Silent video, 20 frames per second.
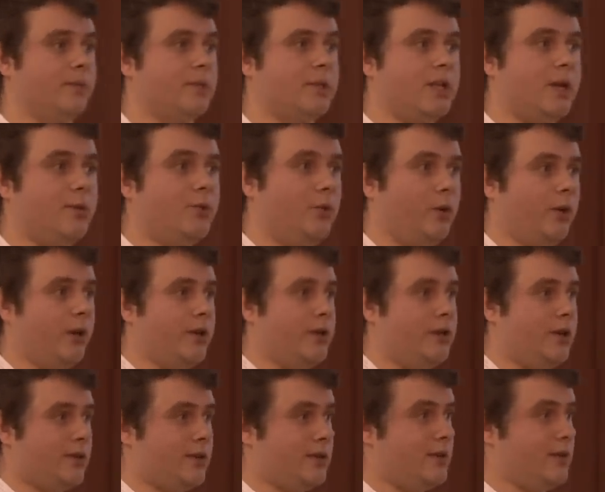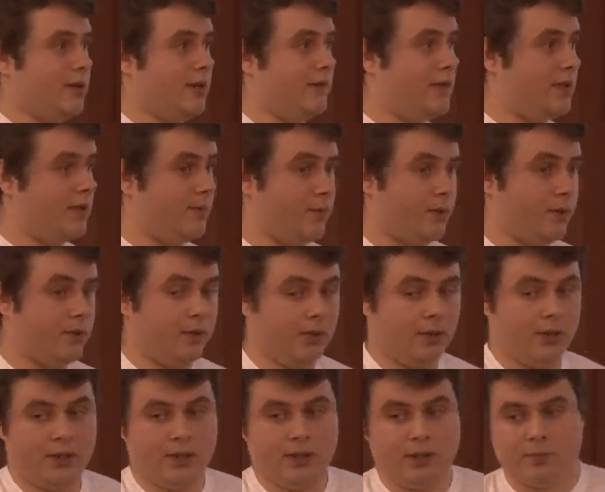само контекстно зависимо
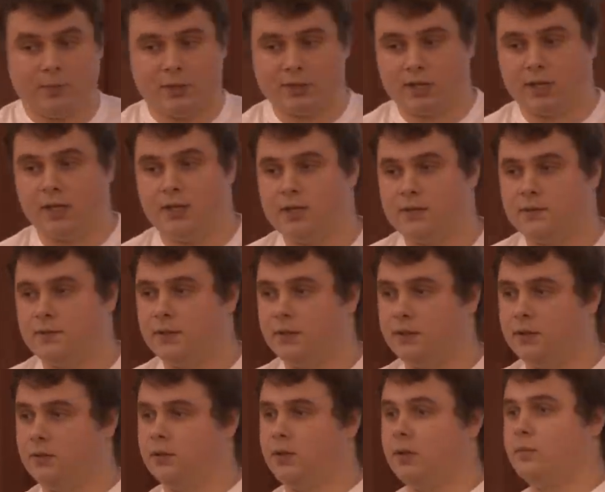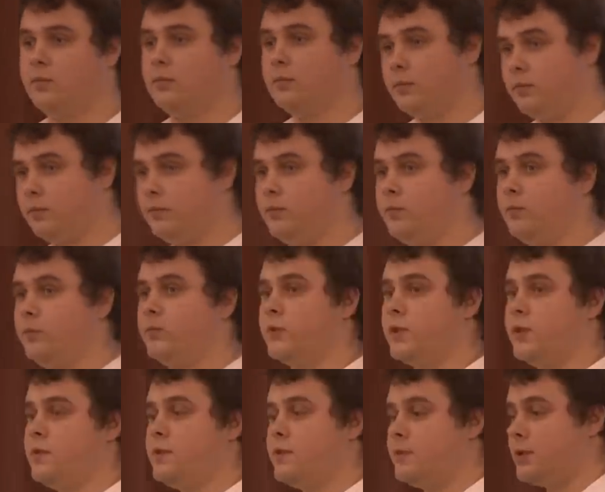подсказывает там, в
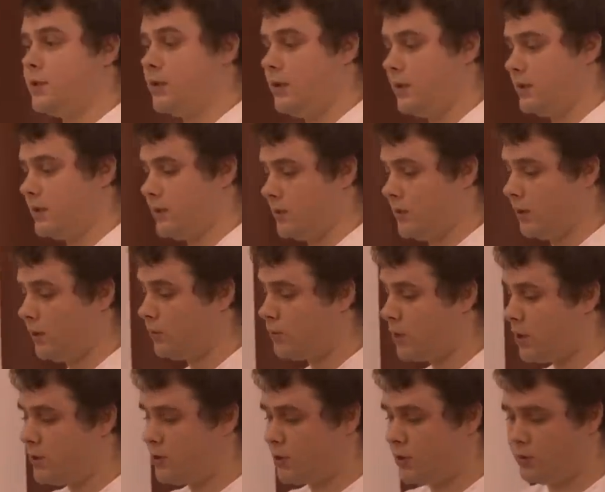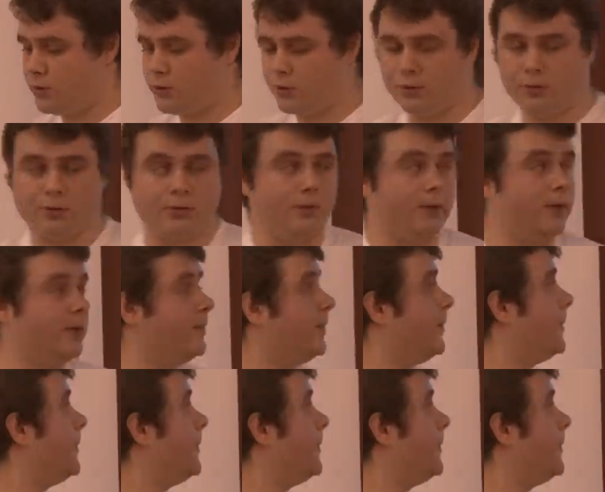зависимости от окружающих условий.